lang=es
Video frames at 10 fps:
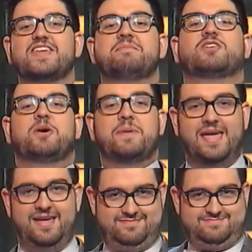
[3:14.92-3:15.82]
dime tú a
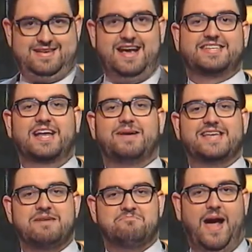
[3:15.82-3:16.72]
mí,
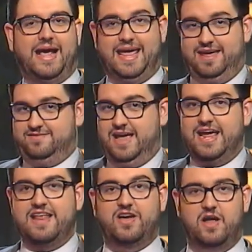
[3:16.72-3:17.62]
Azerbaiyán, ¿para qué?
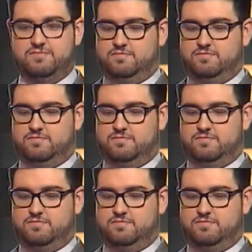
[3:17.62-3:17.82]
Ahí digo,